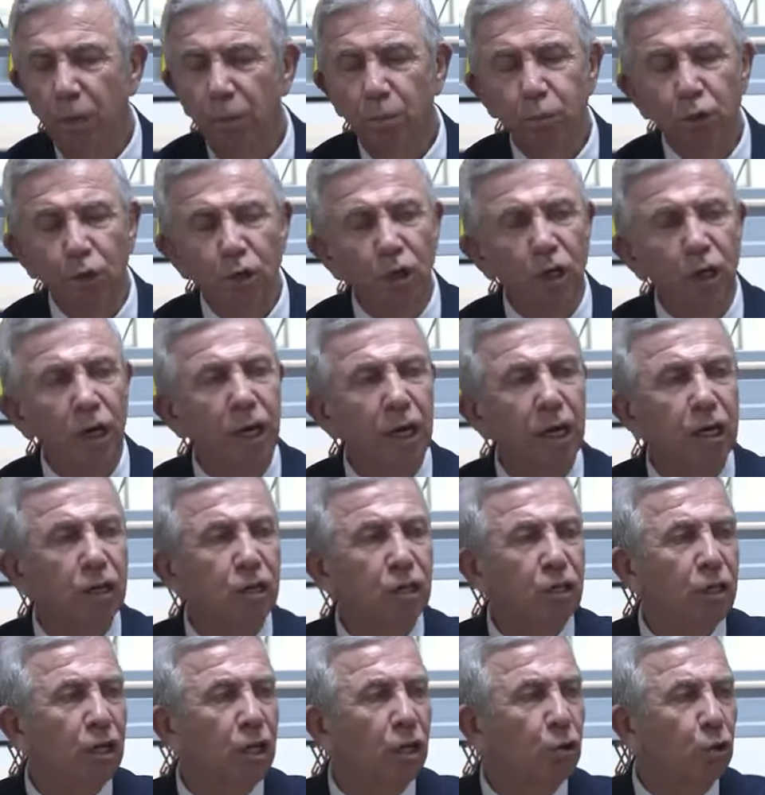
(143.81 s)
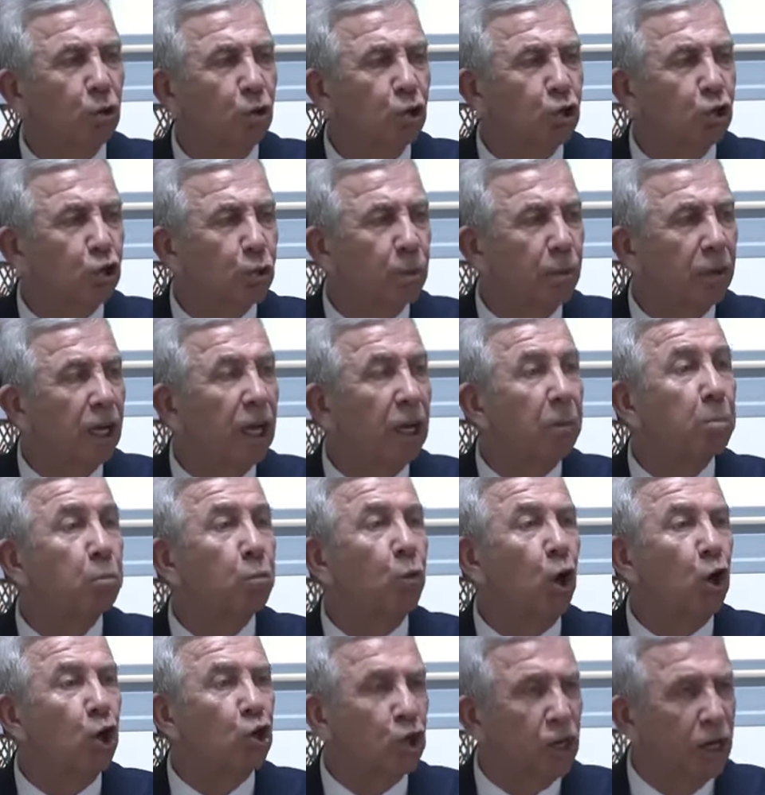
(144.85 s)
Bunun haricinde konuşmalar
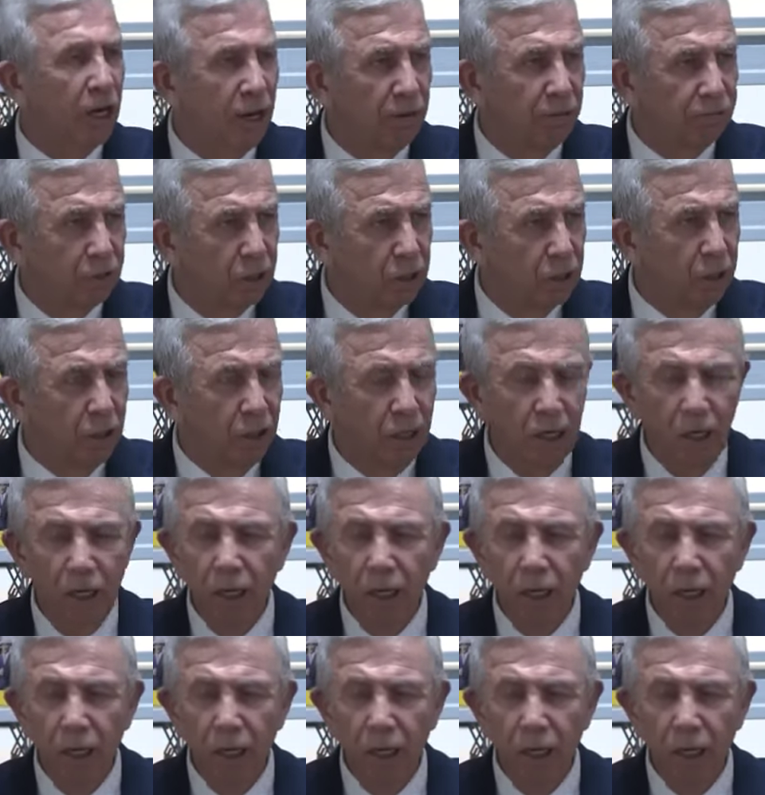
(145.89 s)
boş laftır.